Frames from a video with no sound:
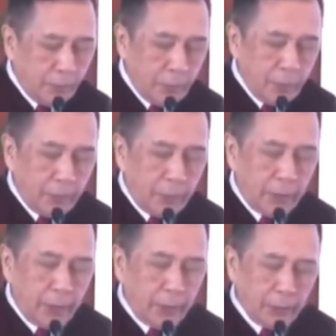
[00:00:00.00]

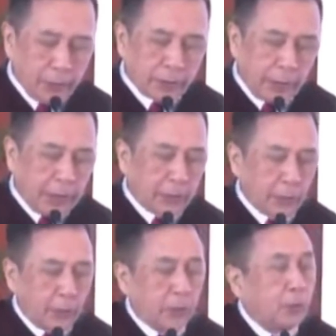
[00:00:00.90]
the uh,
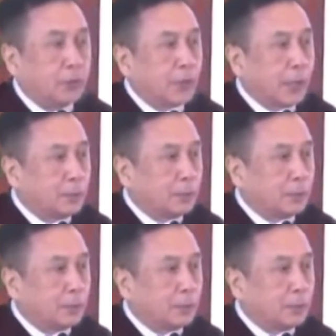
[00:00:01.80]
senator who topped